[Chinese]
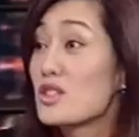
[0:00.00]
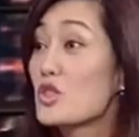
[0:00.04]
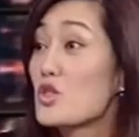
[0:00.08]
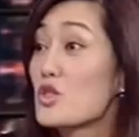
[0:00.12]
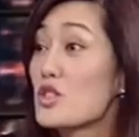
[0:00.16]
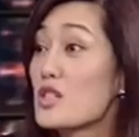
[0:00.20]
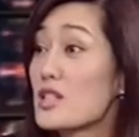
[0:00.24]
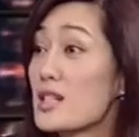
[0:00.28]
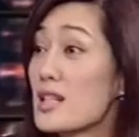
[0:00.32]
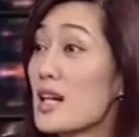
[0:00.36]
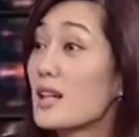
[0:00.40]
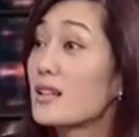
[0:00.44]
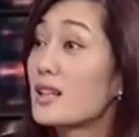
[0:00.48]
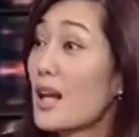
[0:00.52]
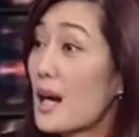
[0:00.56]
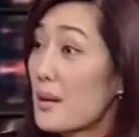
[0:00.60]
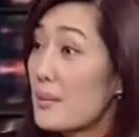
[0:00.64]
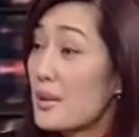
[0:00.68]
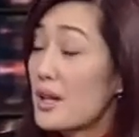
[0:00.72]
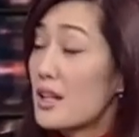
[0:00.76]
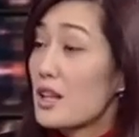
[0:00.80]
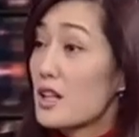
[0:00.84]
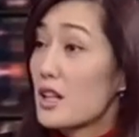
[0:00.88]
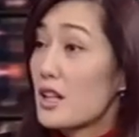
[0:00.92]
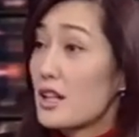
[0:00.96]
就是像台
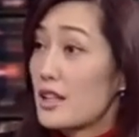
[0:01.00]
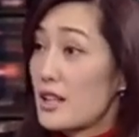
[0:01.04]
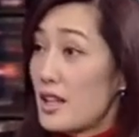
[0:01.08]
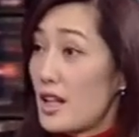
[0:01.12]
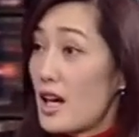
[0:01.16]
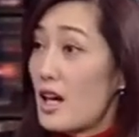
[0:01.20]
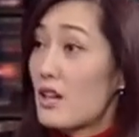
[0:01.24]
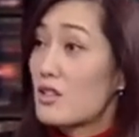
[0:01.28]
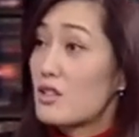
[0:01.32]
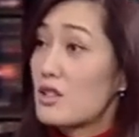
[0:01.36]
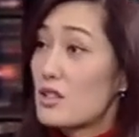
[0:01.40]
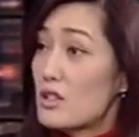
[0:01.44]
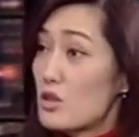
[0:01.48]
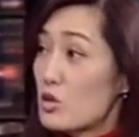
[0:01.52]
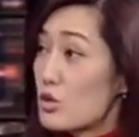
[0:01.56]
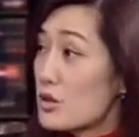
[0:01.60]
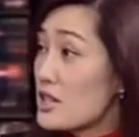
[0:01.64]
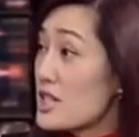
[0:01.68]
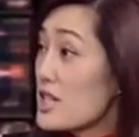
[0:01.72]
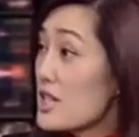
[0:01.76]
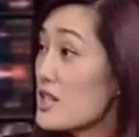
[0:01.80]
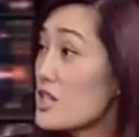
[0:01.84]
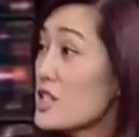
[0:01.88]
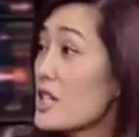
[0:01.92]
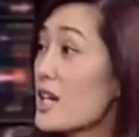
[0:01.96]
北也可能要做
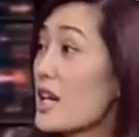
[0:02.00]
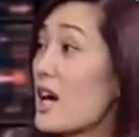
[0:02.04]
建设，